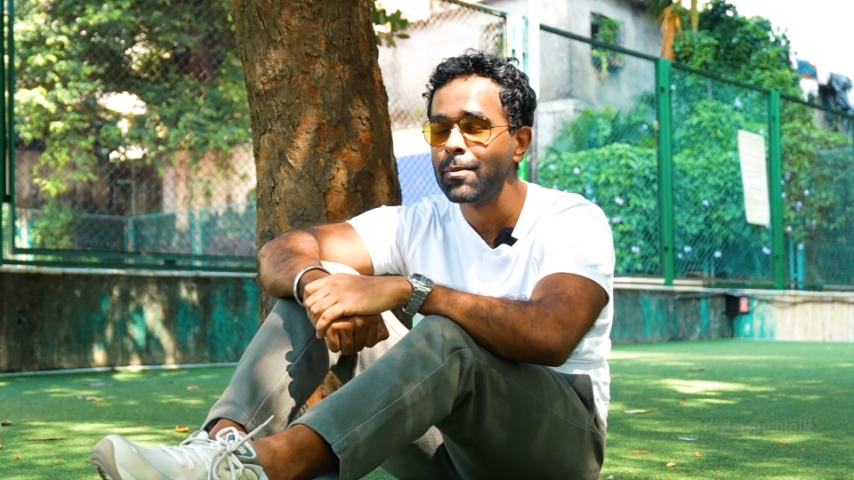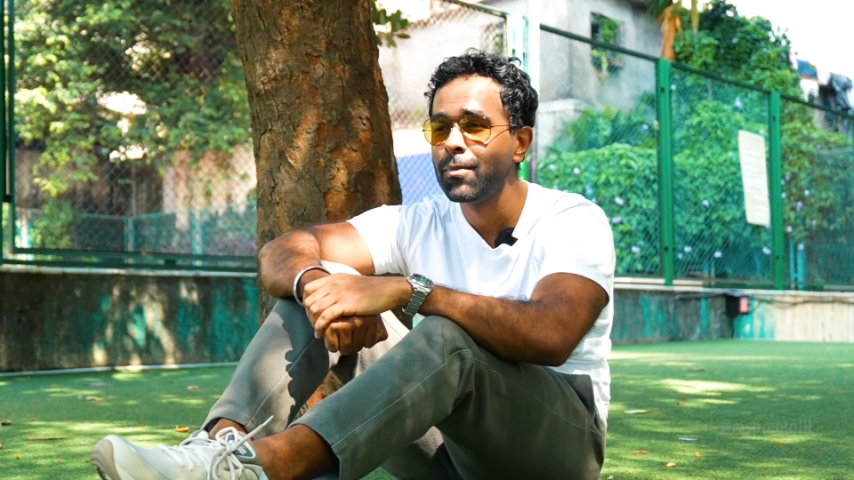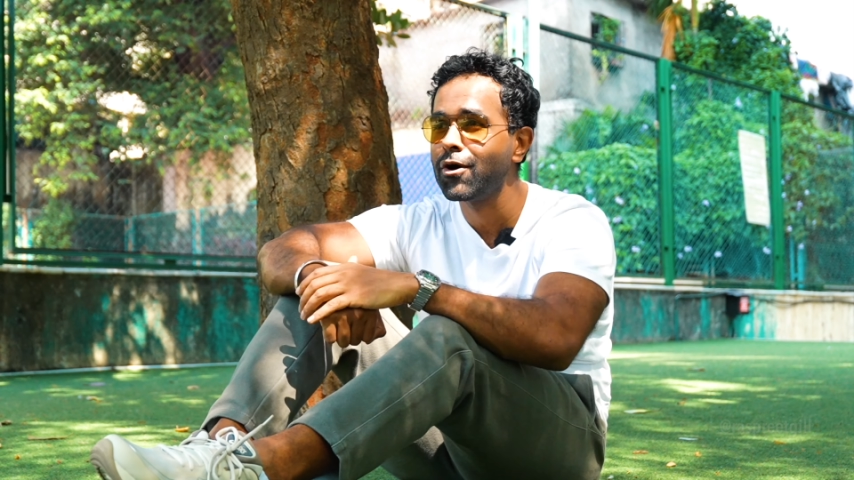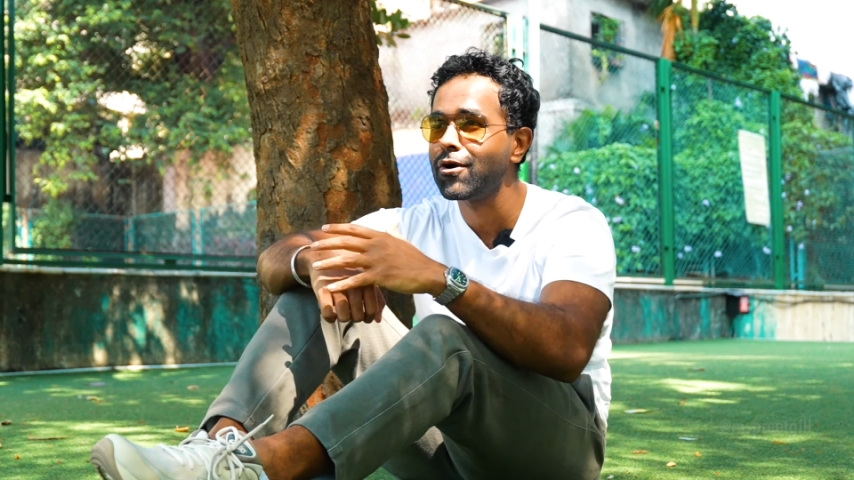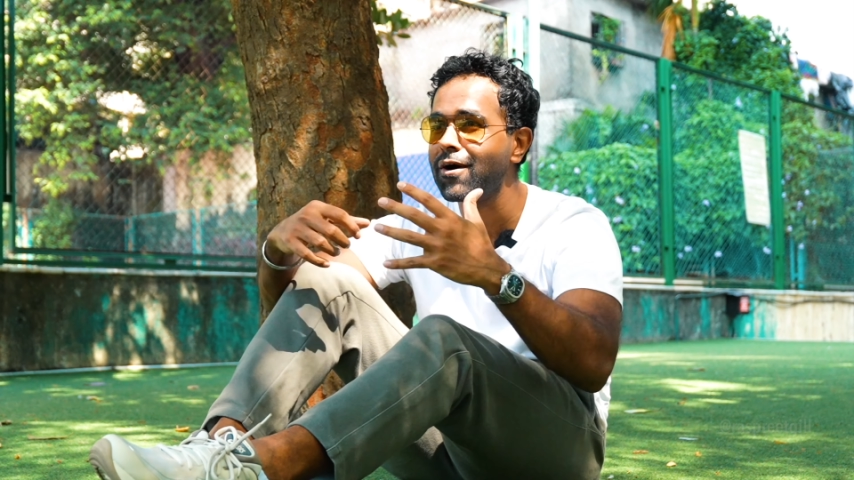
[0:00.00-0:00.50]

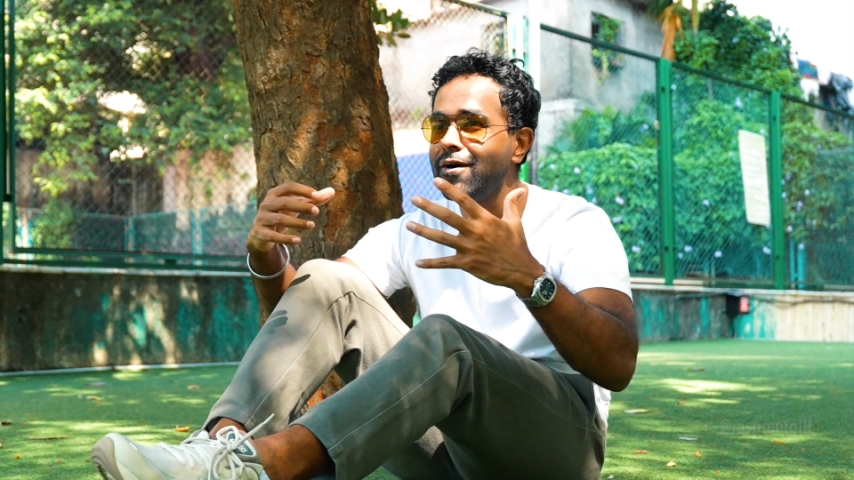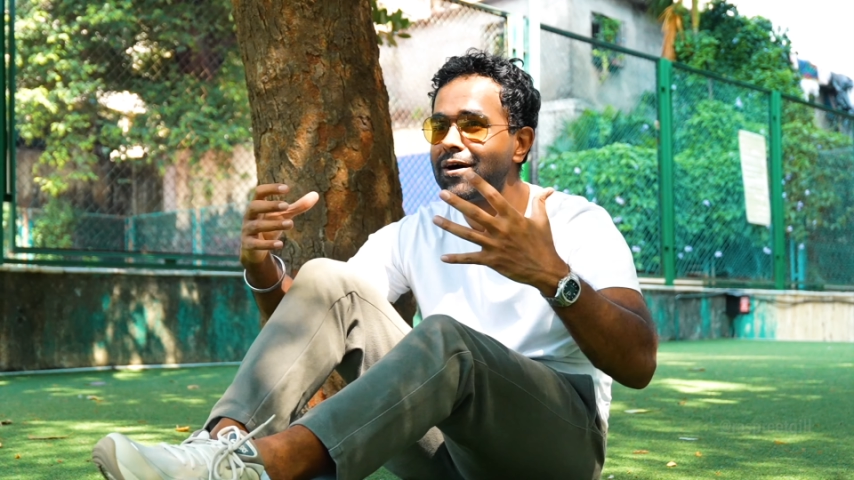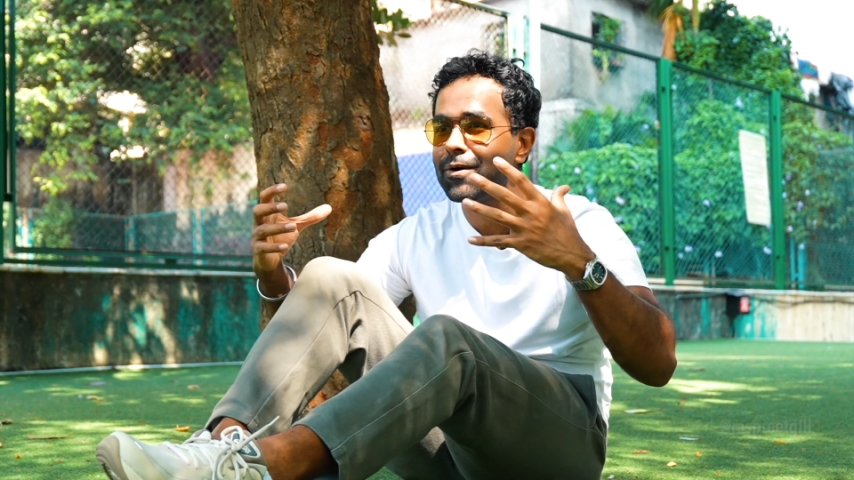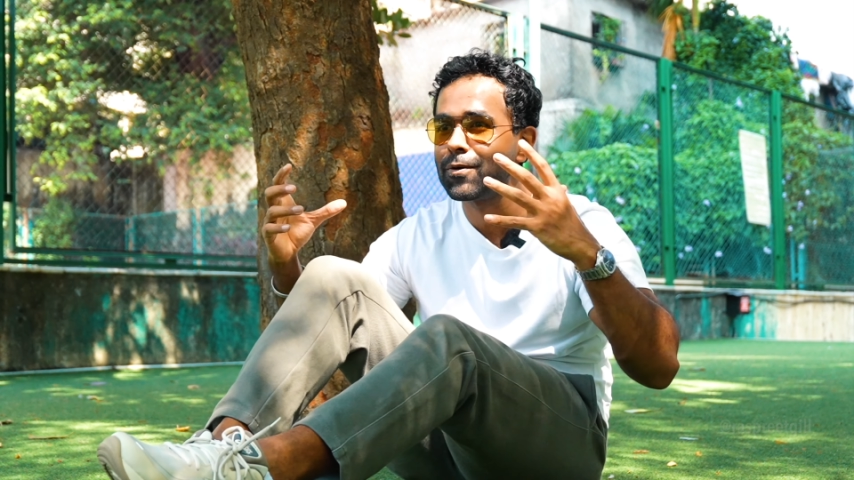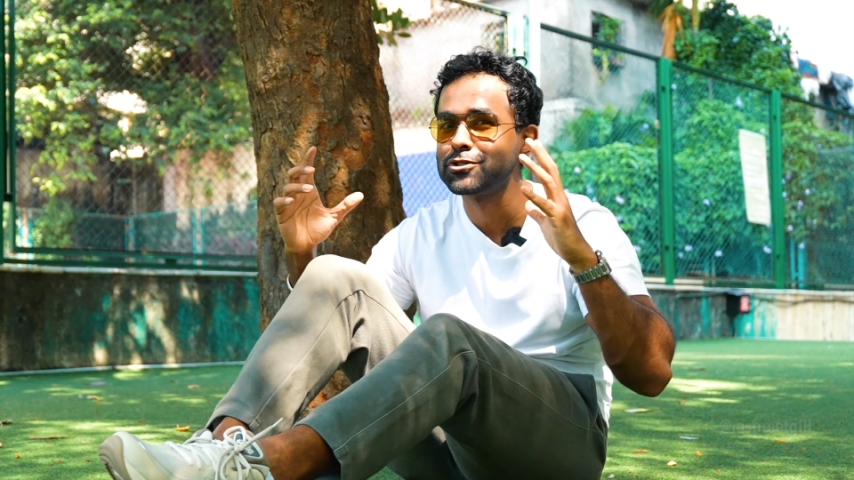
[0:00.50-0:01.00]
मगर
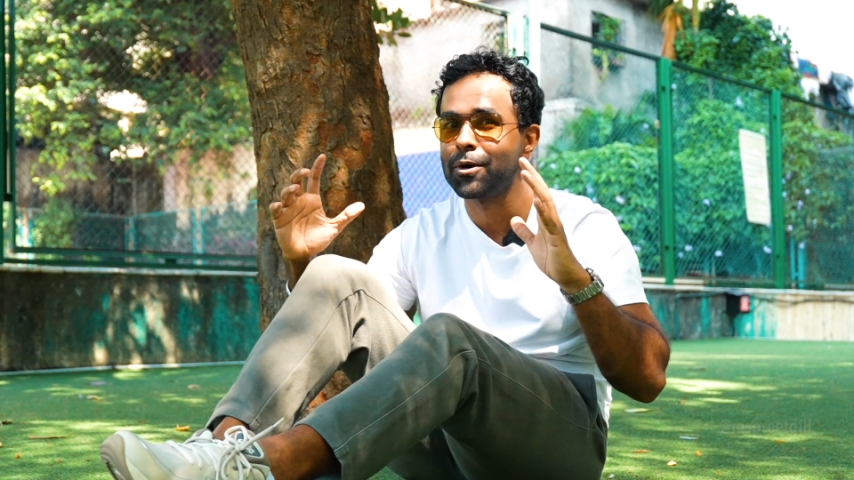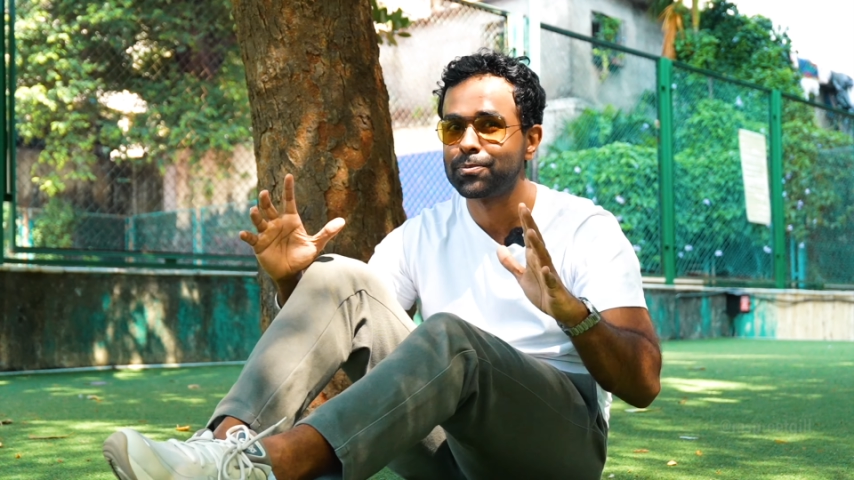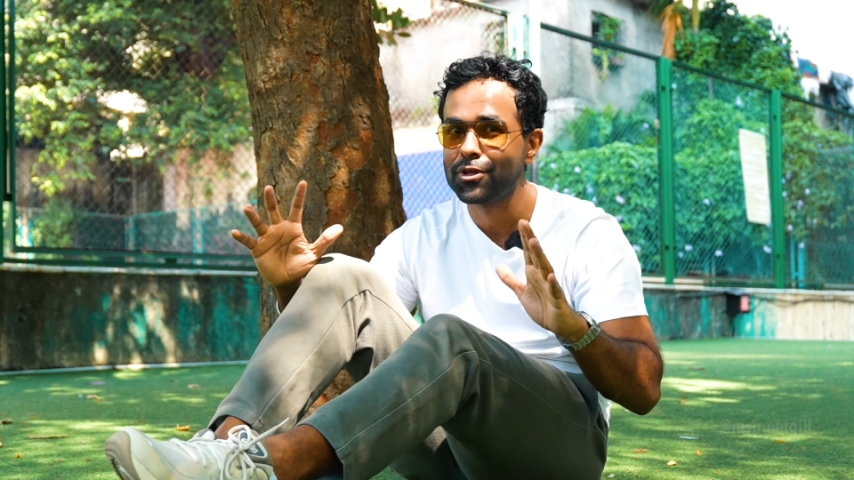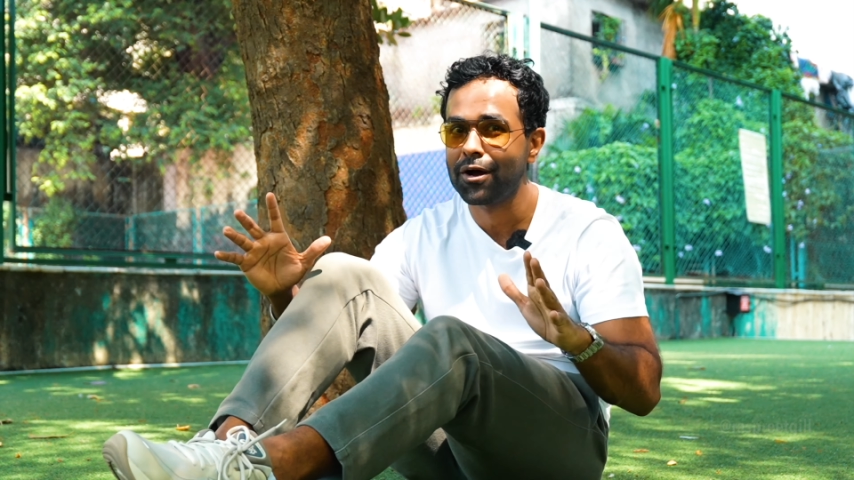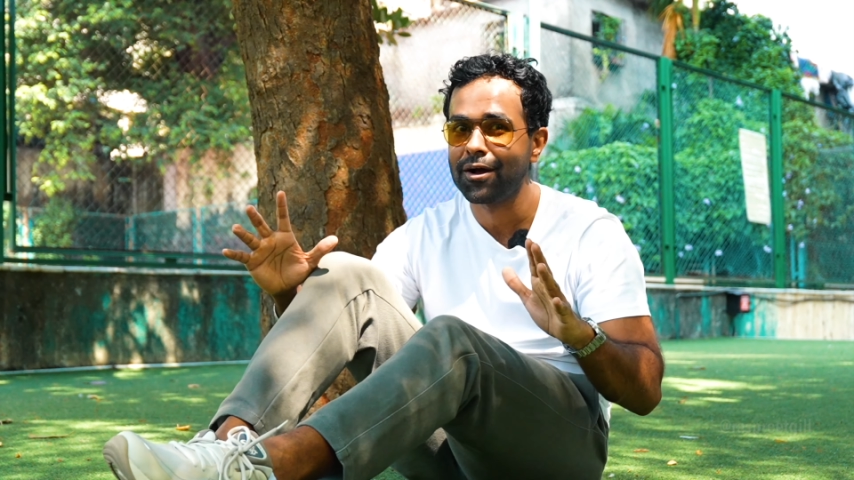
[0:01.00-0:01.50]
अगर और जब
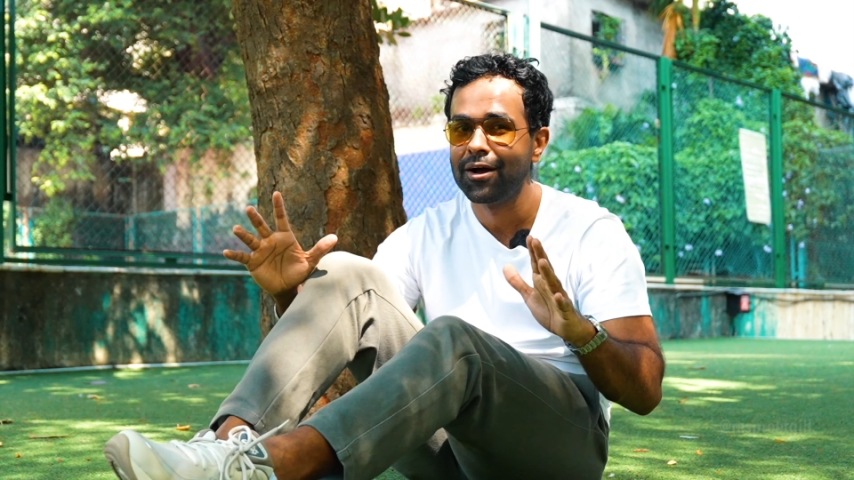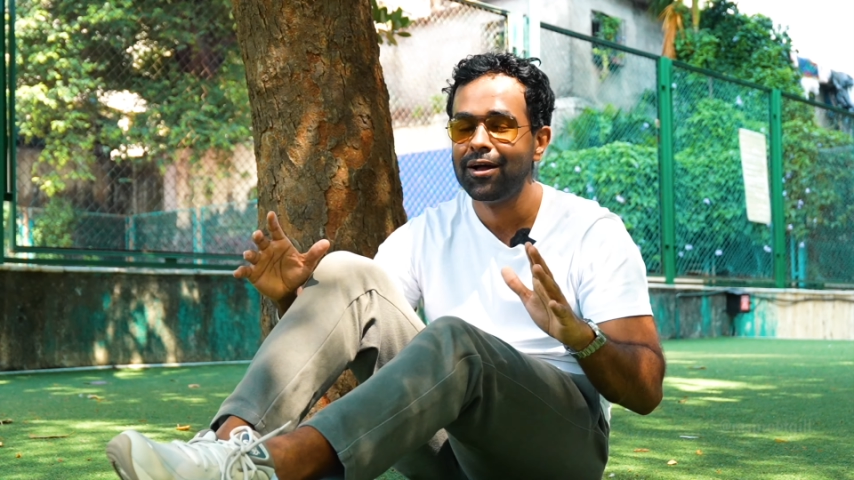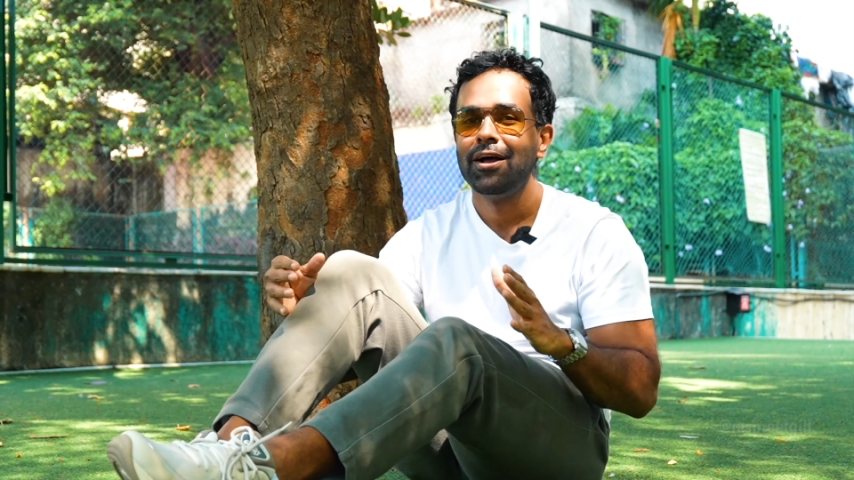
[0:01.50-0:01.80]
तक